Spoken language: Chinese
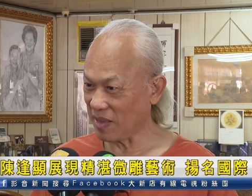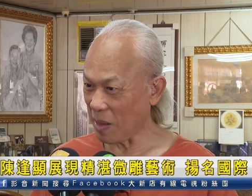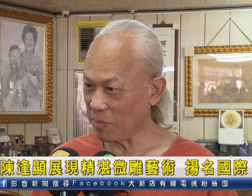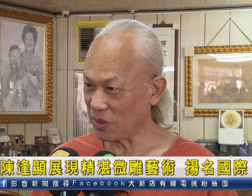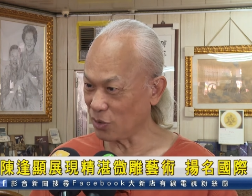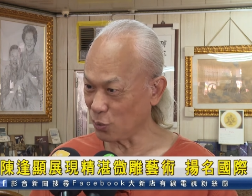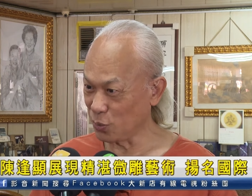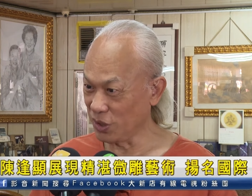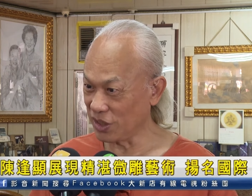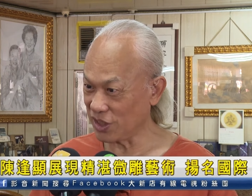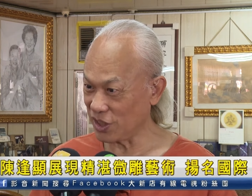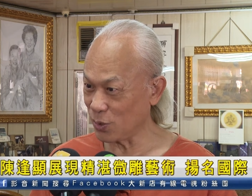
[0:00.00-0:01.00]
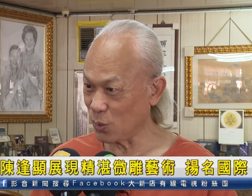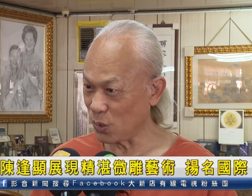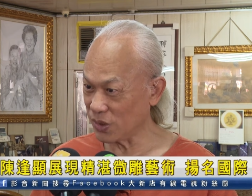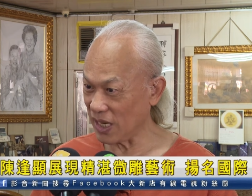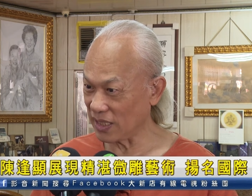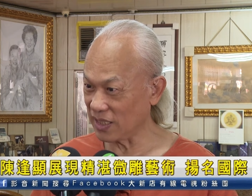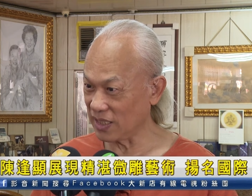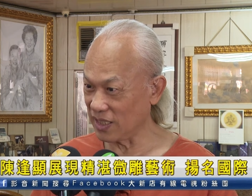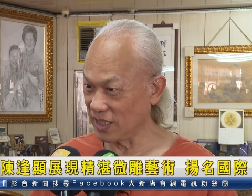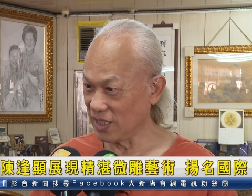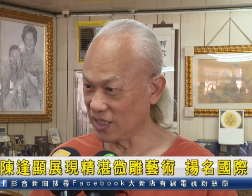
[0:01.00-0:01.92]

他们土耳其国家的